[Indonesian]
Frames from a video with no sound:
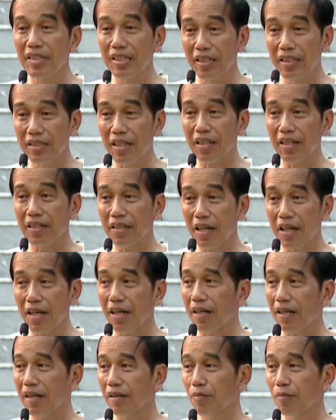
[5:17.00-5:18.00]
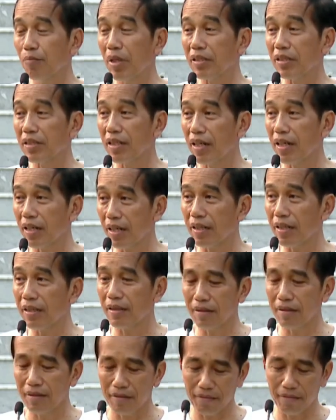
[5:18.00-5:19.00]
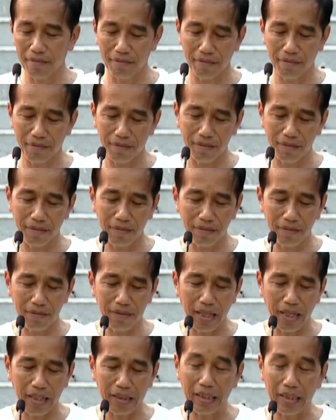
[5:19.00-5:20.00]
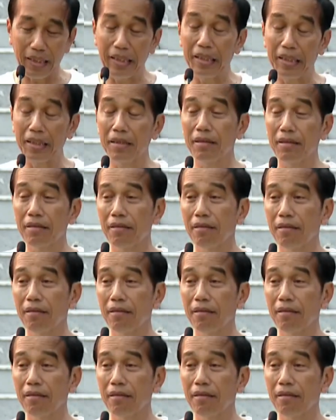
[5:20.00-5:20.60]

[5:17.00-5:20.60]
Ini saya kira masyarakat saat ini